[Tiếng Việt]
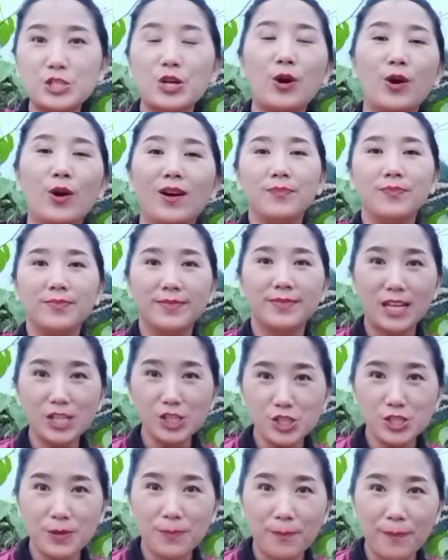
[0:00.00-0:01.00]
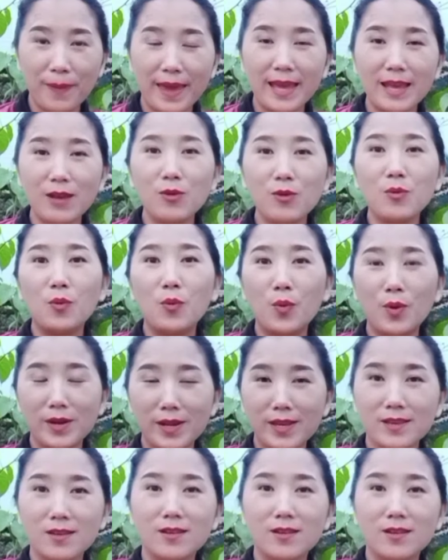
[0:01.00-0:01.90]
trò ta chỉ bé quân nét